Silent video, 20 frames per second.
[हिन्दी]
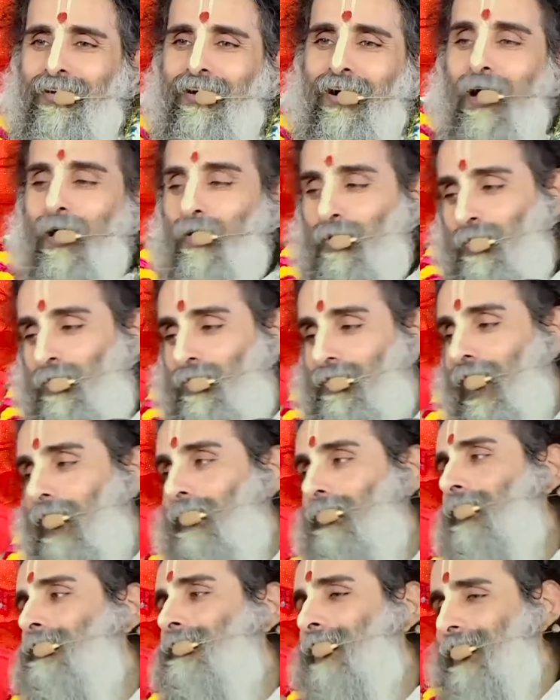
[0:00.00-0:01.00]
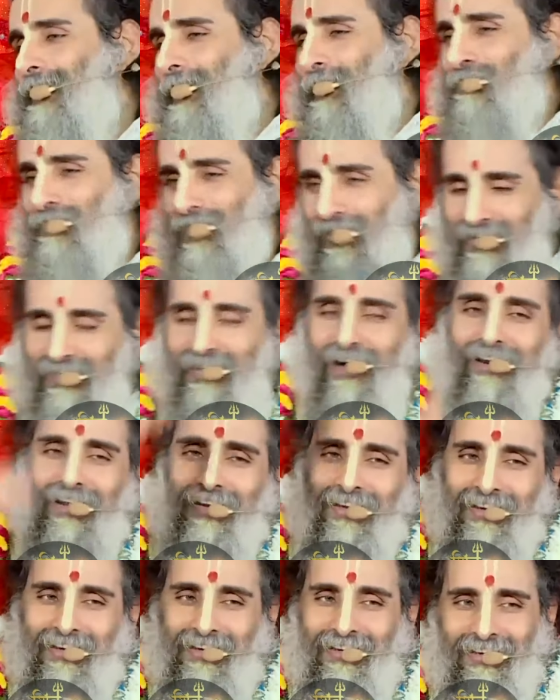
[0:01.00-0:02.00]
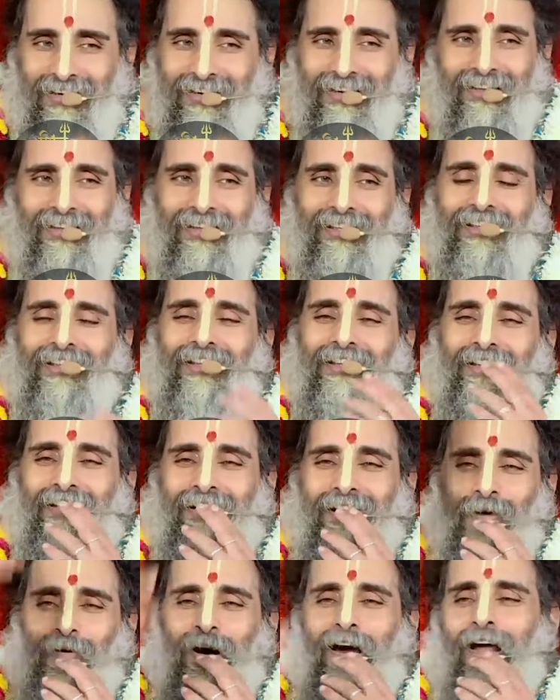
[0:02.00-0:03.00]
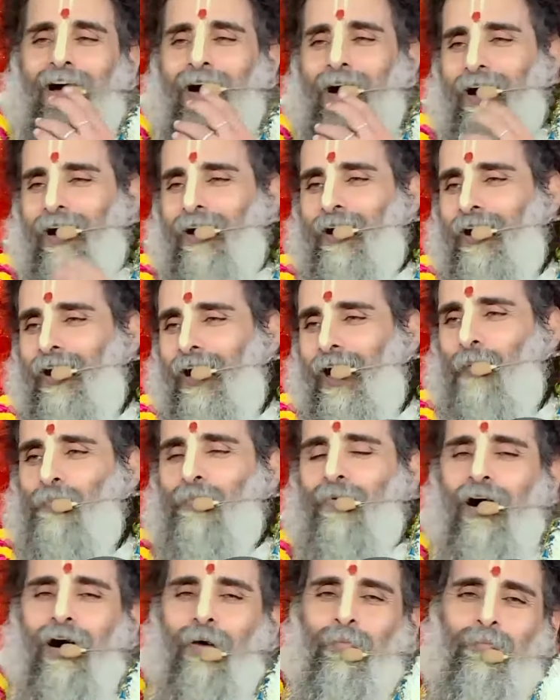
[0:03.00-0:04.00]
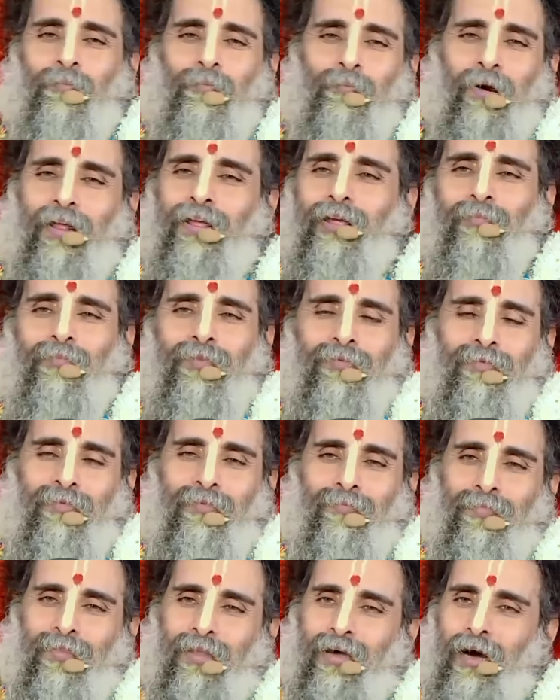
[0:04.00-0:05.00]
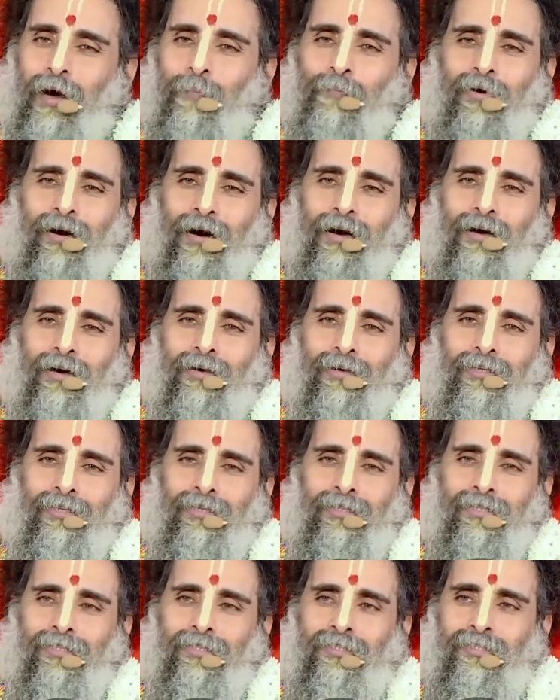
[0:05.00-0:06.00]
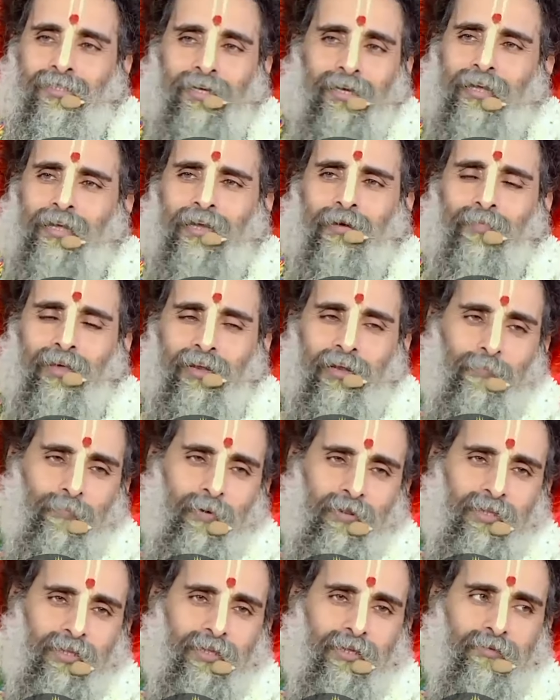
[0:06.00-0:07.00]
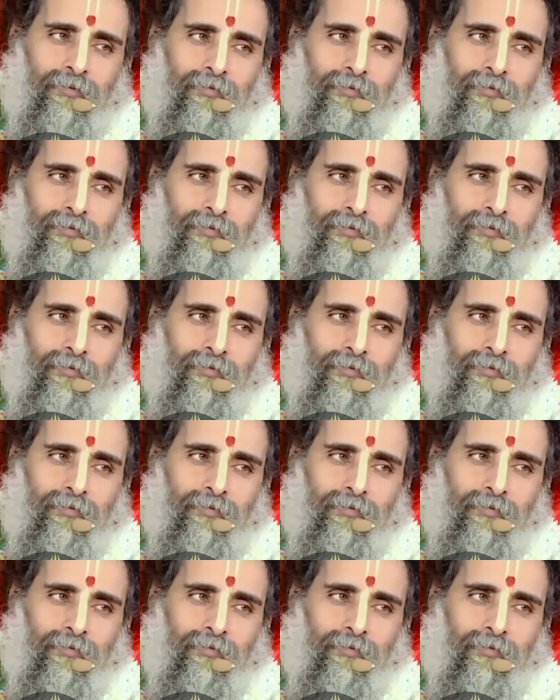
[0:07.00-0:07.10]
हाँ वो दाहिने साइड हम चले जा रहे हैं हमारा आपका प्रेम आपका स्नेह मेरे प्रति